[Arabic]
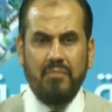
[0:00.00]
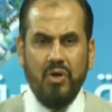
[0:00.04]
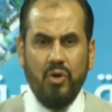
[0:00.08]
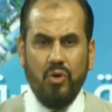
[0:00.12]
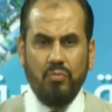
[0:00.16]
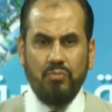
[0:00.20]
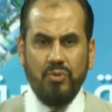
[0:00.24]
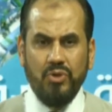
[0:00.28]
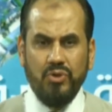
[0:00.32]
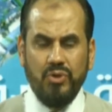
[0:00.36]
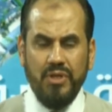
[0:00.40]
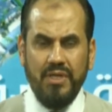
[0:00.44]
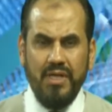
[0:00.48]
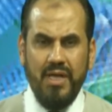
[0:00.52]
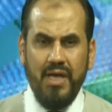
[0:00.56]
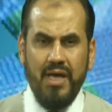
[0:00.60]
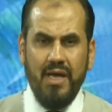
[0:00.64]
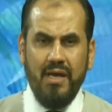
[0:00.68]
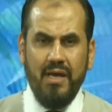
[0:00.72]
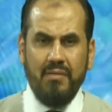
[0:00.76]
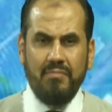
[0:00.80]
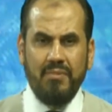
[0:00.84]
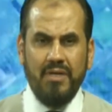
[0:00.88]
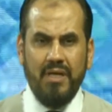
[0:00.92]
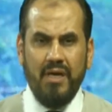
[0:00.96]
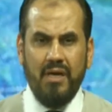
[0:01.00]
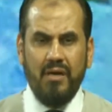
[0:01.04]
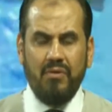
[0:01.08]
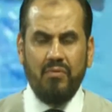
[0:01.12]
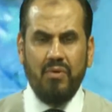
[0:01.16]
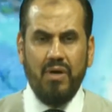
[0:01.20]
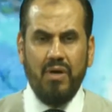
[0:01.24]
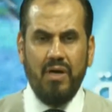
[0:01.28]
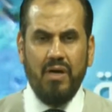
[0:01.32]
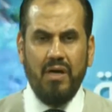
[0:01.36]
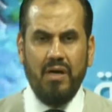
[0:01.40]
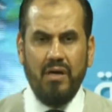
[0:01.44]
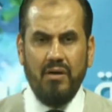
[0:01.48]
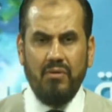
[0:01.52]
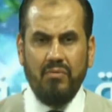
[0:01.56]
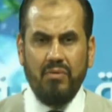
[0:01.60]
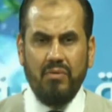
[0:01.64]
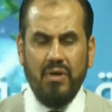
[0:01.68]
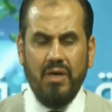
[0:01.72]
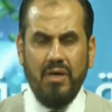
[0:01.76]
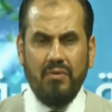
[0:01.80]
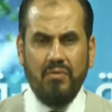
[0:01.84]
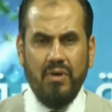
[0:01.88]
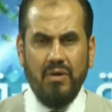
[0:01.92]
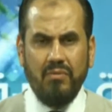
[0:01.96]
مدن آمنة و و
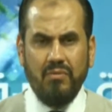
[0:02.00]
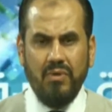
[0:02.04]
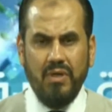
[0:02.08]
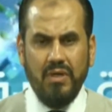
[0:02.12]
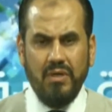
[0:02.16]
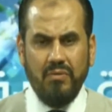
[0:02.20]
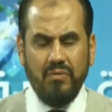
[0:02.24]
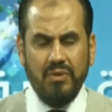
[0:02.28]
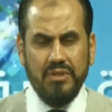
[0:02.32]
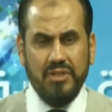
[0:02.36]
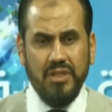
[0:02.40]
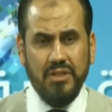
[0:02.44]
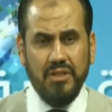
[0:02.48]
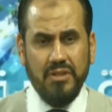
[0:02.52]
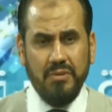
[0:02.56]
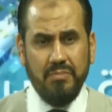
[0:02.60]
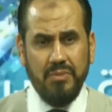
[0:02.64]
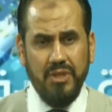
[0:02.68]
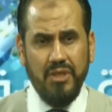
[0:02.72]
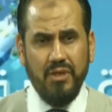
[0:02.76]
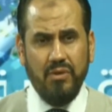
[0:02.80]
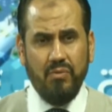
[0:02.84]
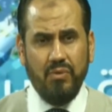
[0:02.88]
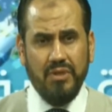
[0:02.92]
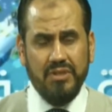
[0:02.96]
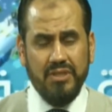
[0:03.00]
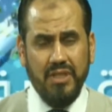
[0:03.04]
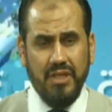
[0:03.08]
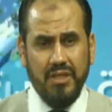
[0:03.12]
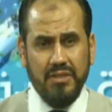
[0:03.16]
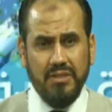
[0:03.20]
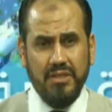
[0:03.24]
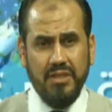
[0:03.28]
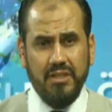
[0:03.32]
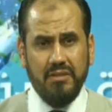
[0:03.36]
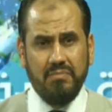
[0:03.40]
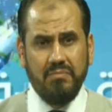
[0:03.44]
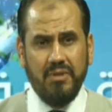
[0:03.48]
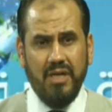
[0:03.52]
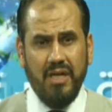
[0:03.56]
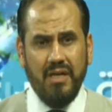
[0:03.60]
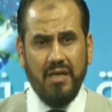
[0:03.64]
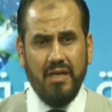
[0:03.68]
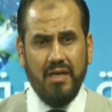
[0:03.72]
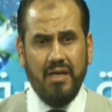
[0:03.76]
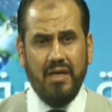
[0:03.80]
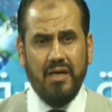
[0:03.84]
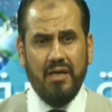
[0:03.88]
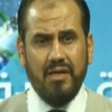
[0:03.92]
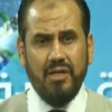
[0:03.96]
و وتدبير وتخطيط من
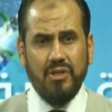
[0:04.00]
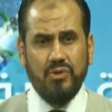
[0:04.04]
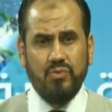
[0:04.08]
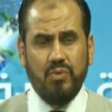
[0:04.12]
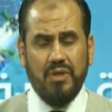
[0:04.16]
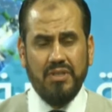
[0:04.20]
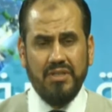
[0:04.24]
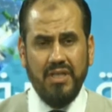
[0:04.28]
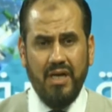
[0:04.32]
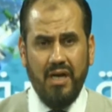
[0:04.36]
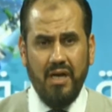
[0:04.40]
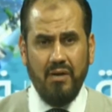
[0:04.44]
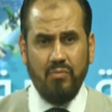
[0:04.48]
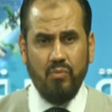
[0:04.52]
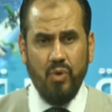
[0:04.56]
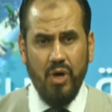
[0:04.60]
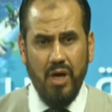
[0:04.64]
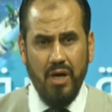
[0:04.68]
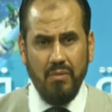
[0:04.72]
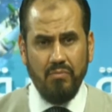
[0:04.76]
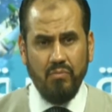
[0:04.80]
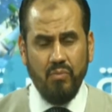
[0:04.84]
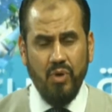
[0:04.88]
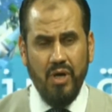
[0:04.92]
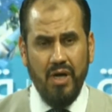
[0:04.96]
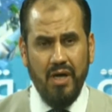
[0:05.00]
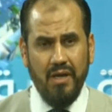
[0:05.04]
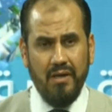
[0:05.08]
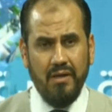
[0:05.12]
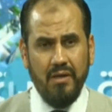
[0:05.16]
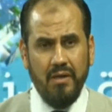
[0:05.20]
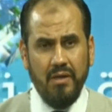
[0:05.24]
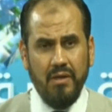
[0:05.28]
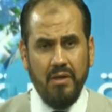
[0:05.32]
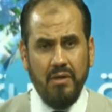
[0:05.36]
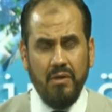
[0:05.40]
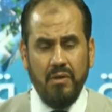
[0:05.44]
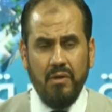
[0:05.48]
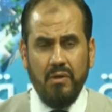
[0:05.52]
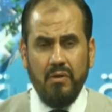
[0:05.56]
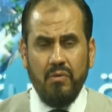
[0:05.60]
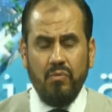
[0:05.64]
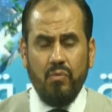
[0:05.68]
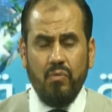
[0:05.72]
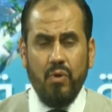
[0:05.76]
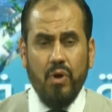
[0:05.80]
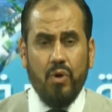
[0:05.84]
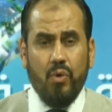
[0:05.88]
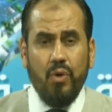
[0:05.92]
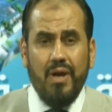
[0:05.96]
الخارج ودعم وأموال
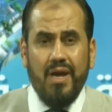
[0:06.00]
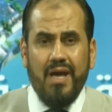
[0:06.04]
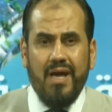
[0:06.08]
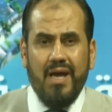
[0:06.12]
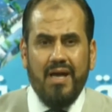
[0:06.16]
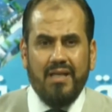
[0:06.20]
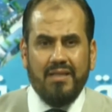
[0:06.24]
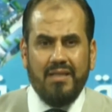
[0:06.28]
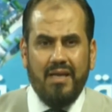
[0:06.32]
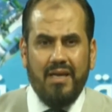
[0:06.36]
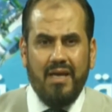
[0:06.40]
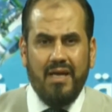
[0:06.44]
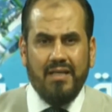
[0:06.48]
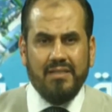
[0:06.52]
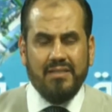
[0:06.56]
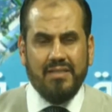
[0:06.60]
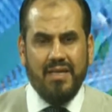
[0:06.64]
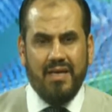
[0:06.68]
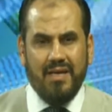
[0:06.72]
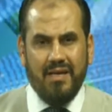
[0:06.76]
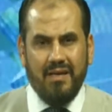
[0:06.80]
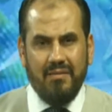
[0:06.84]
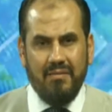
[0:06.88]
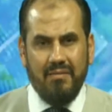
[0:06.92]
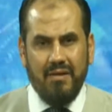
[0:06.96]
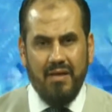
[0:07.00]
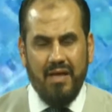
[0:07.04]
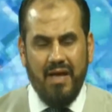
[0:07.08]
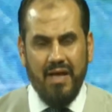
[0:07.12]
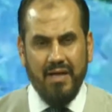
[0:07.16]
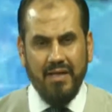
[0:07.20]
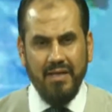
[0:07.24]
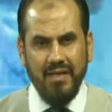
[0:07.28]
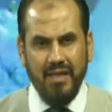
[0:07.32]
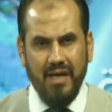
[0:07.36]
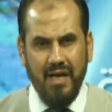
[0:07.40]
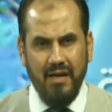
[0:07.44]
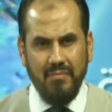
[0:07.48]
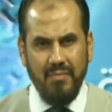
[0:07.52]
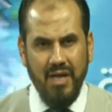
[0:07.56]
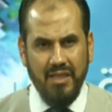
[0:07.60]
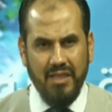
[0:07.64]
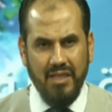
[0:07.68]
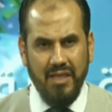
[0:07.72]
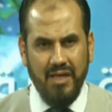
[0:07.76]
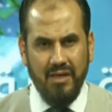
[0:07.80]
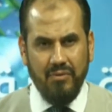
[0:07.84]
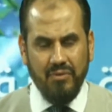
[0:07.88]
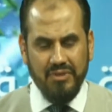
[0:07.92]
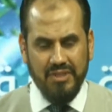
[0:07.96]
وكل هذا الآن صار حقيقة
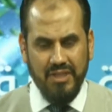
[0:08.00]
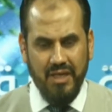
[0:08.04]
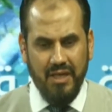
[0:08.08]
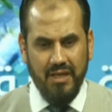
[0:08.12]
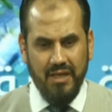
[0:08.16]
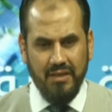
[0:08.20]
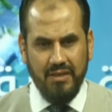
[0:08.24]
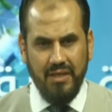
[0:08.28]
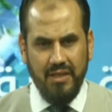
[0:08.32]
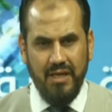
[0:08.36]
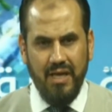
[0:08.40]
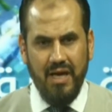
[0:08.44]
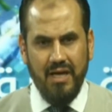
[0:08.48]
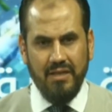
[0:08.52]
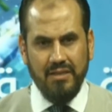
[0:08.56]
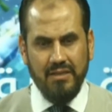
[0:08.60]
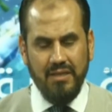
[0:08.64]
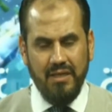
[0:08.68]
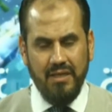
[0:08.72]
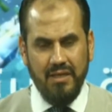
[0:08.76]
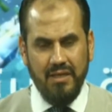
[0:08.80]
ماثلة وصارت الآن